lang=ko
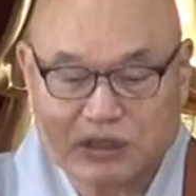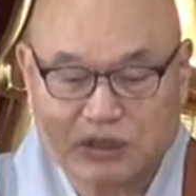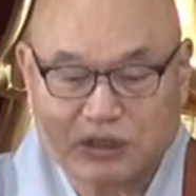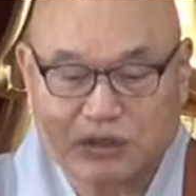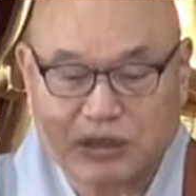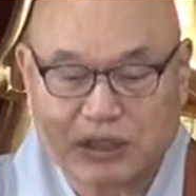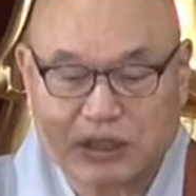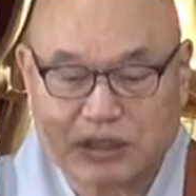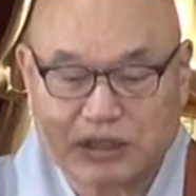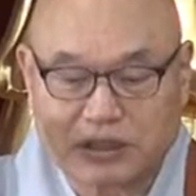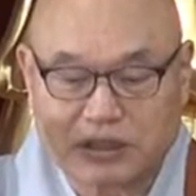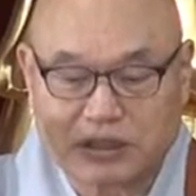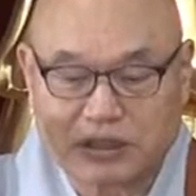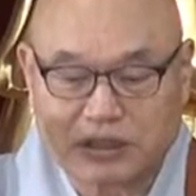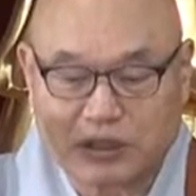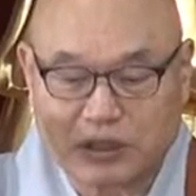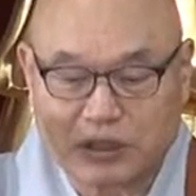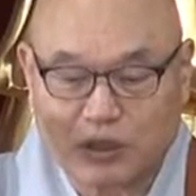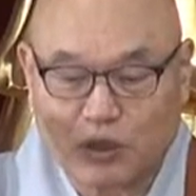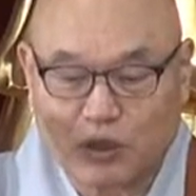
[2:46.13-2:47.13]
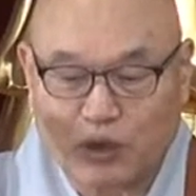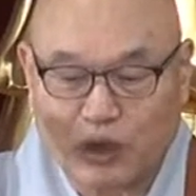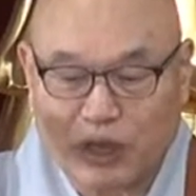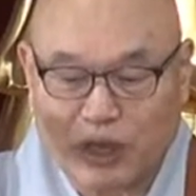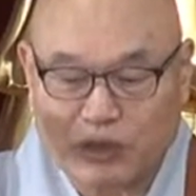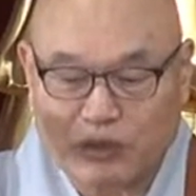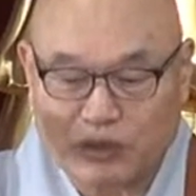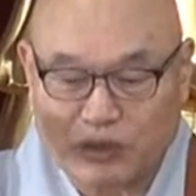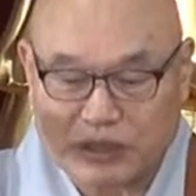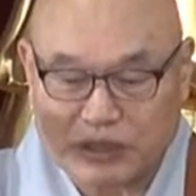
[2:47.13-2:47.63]
중생들을 이제
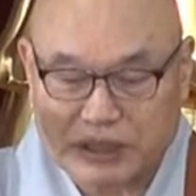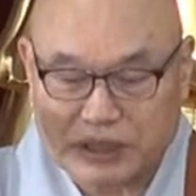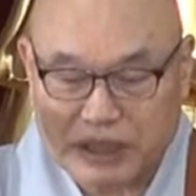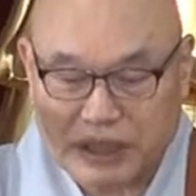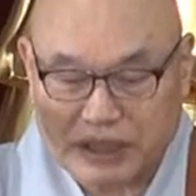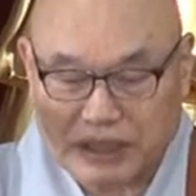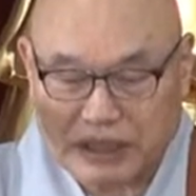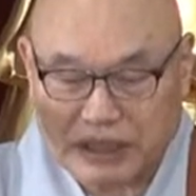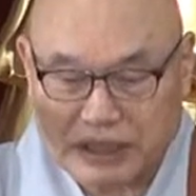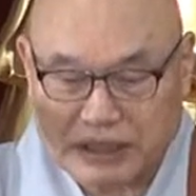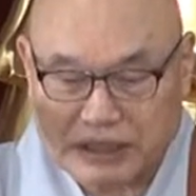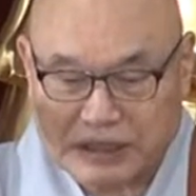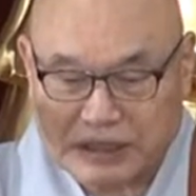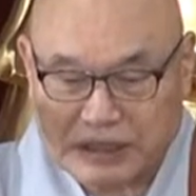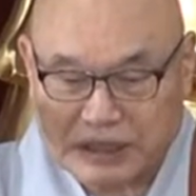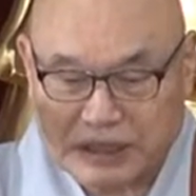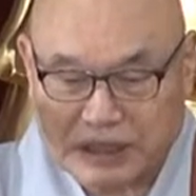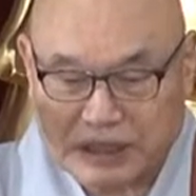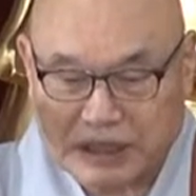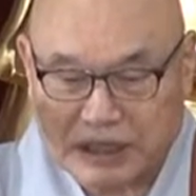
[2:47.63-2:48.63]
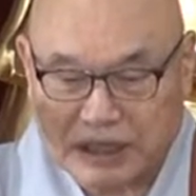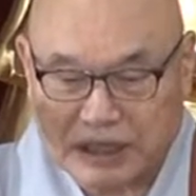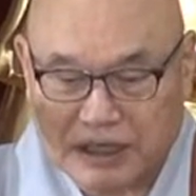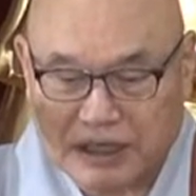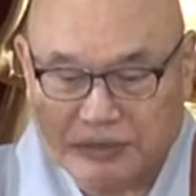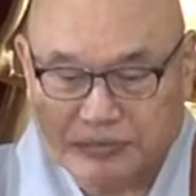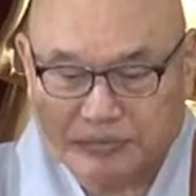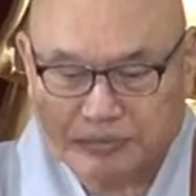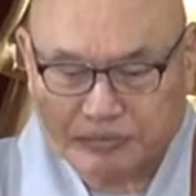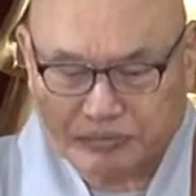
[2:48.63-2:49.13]
교화하기 위해서 나타나
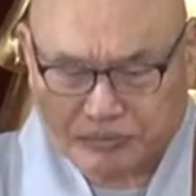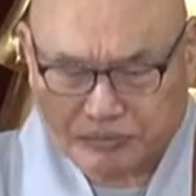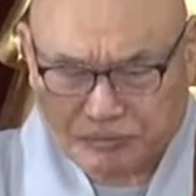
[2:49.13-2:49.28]
있으니까